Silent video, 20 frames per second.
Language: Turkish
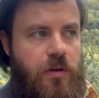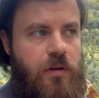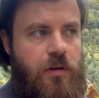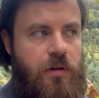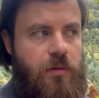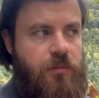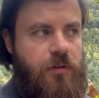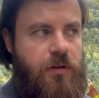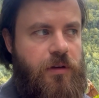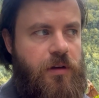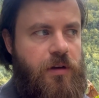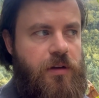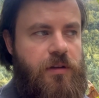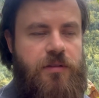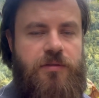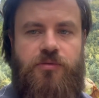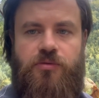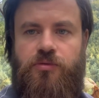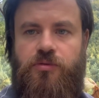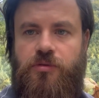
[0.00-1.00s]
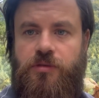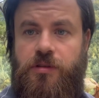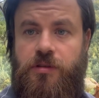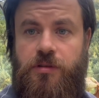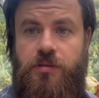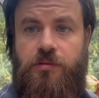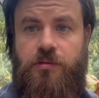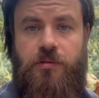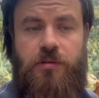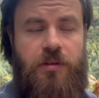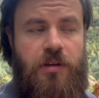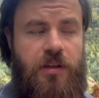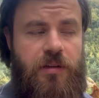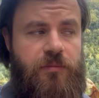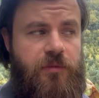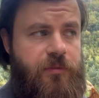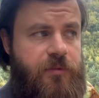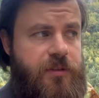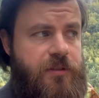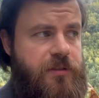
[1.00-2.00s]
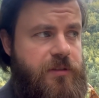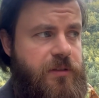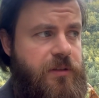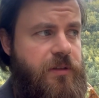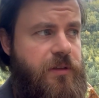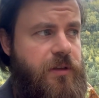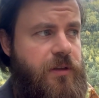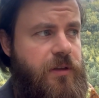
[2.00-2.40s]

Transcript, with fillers: Ama gayet sütünü indiriyor yani memesini.